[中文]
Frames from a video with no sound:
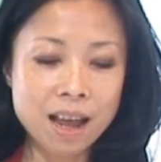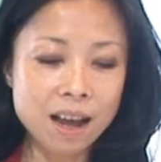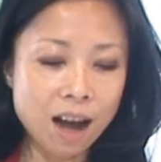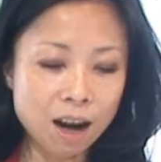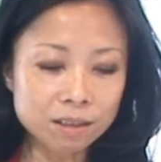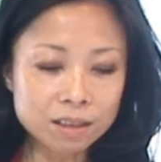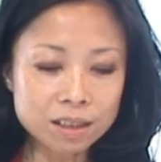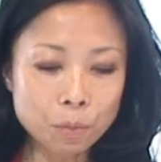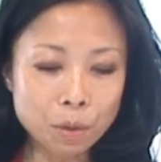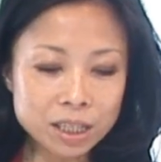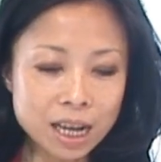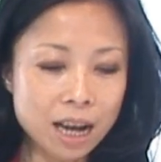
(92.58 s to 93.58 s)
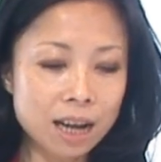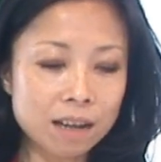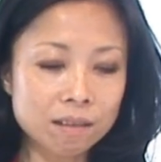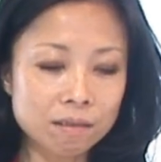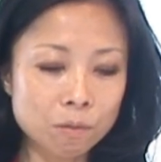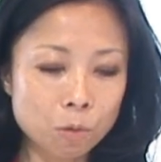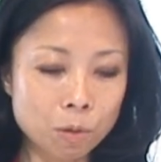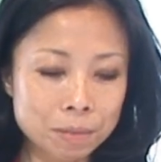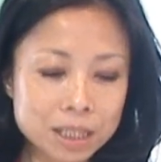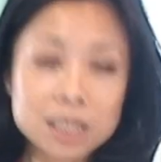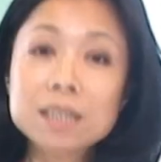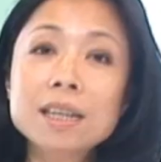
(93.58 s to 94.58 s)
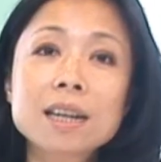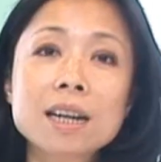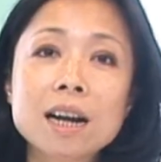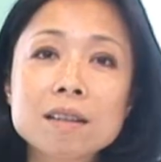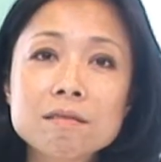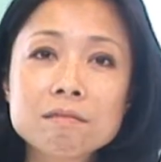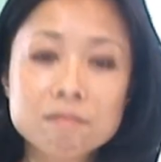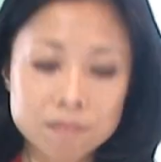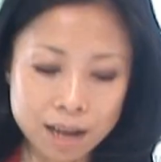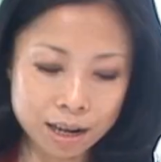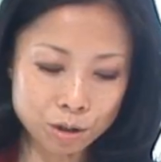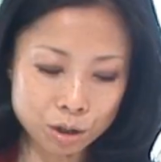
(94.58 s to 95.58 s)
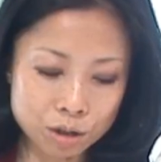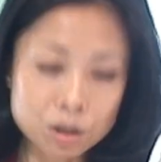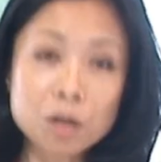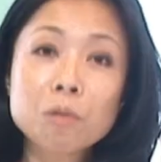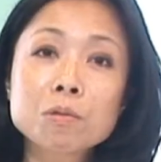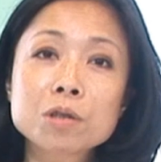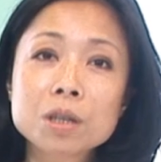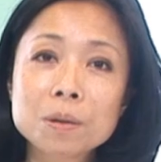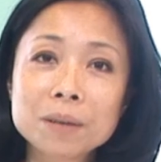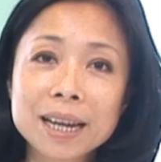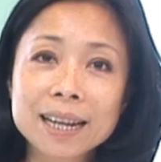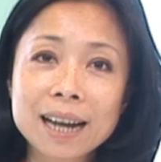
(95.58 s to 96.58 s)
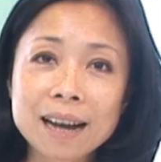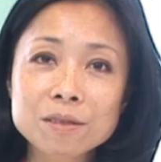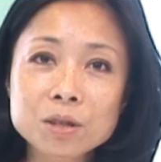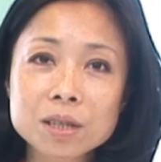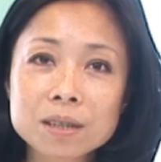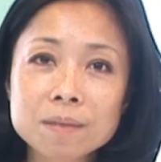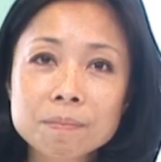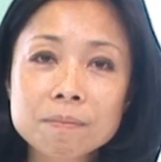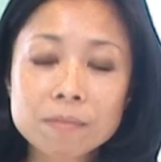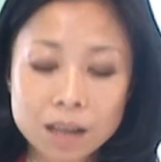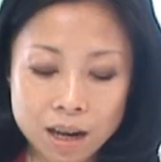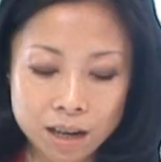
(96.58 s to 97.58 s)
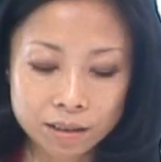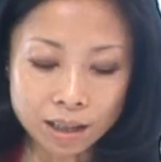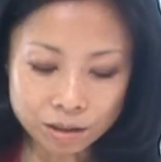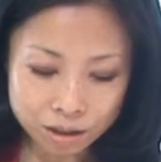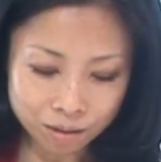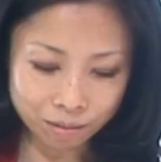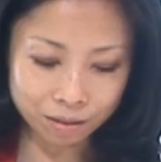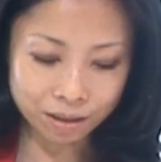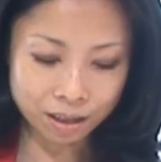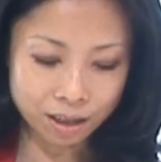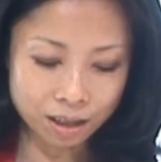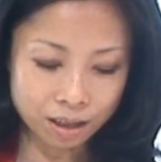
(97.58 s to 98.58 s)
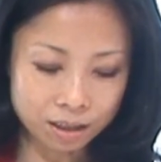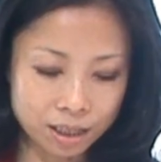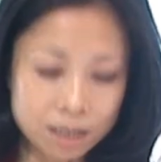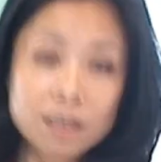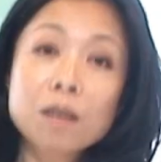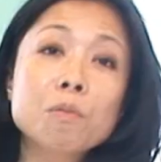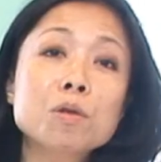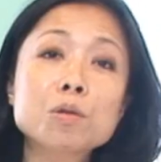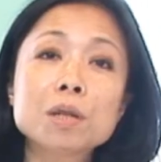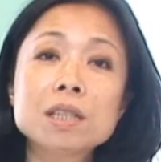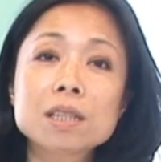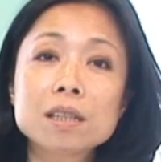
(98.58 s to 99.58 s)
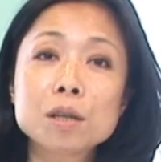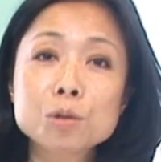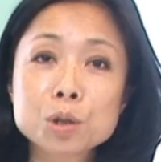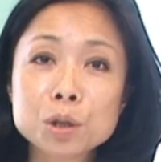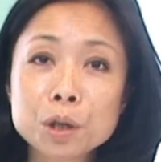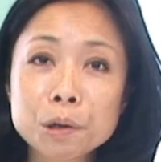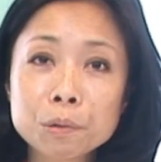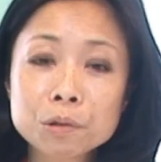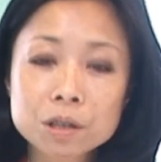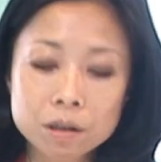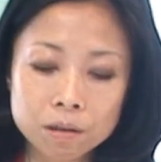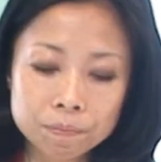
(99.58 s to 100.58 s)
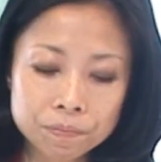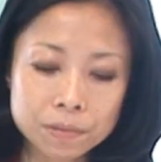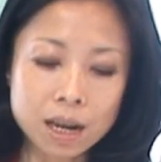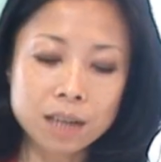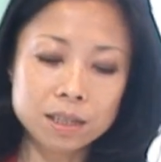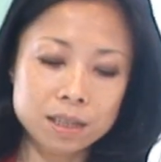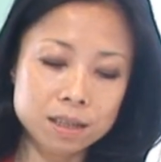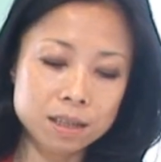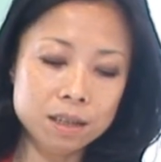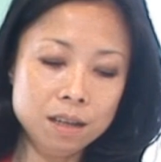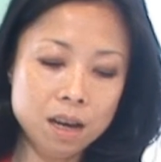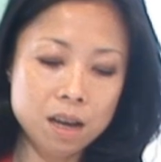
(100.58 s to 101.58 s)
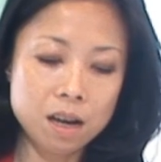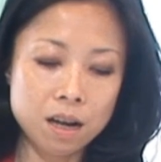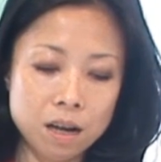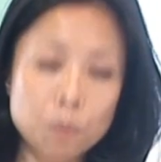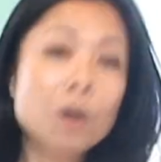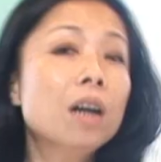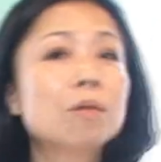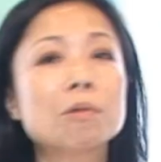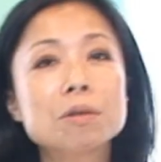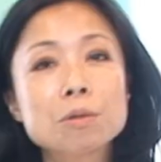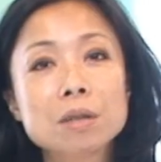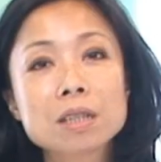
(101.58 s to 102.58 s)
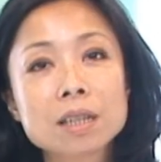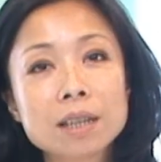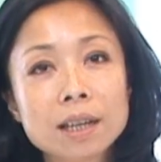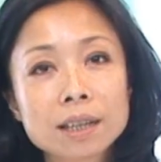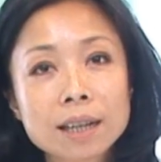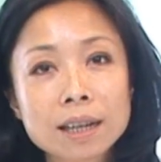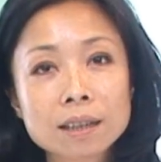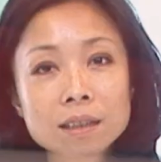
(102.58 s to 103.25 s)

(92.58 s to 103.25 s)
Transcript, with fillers: 好，我想我们今天刚开始从肉类开始。那肉，今天我选择的是牛肉。那其实，呃，我很多学生也应该